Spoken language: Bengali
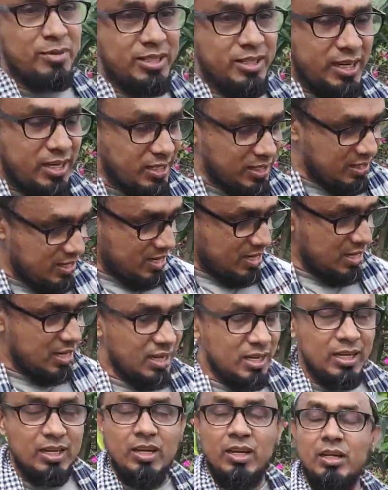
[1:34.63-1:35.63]
আমাদের
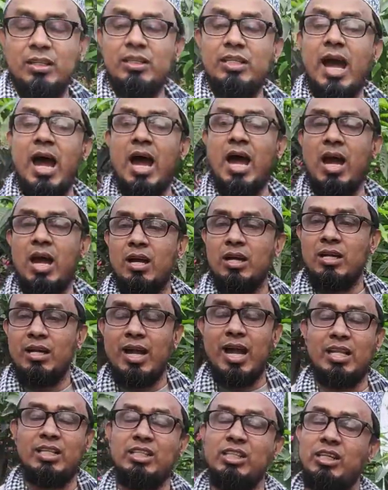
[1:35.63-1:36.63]
দা
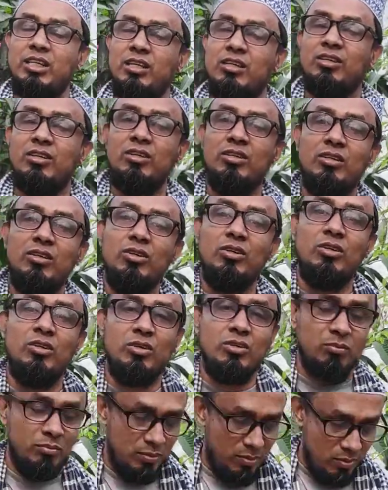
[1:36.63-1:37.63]
কাঁচি
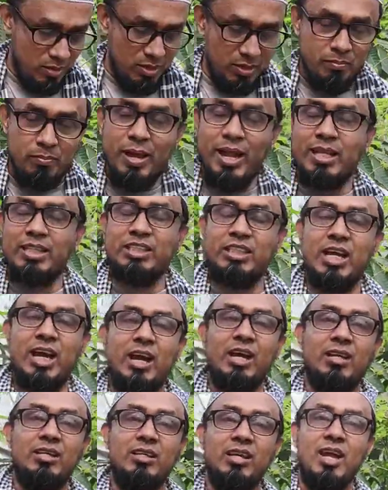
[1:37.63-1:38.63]
বেলচা
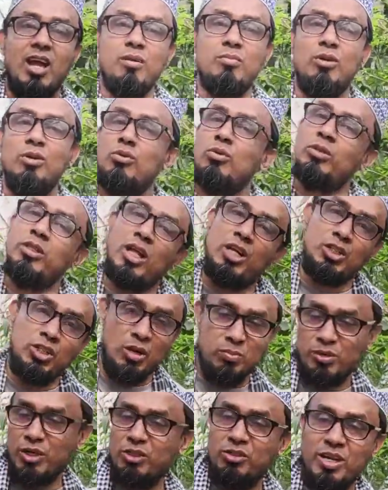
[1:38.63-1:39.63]
এবং কোদাল
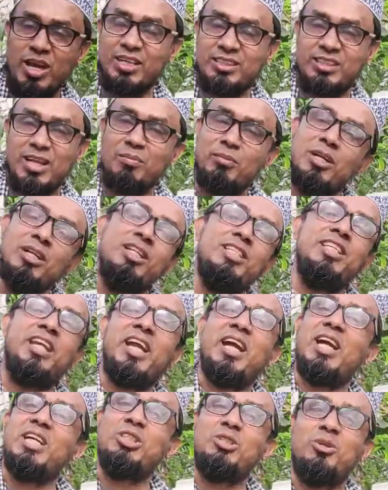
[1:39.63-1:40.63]
সব কিছু আছে আমরা
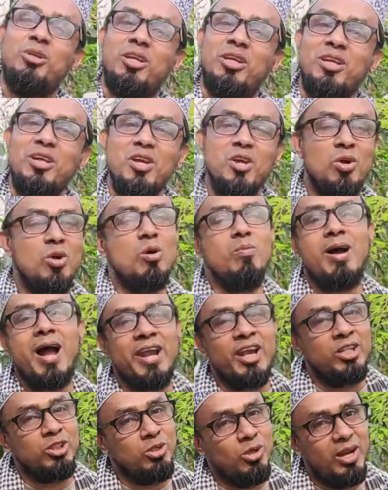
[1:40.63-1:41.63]
নিজেরা কাজ করি খুব
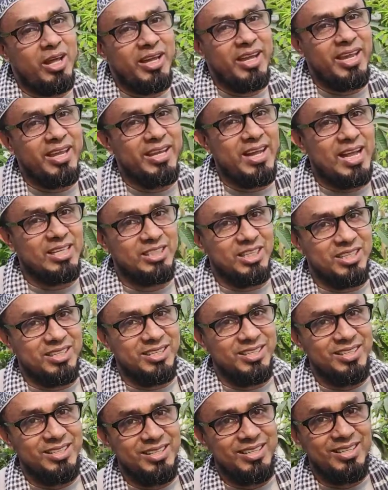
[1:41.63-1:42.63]
আনন্দ লাগে এই কাজে
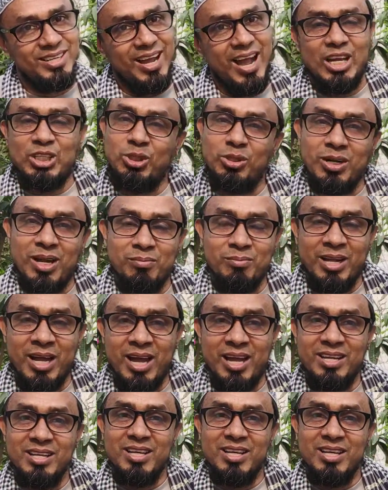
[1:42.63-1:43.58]
আসুন আমরা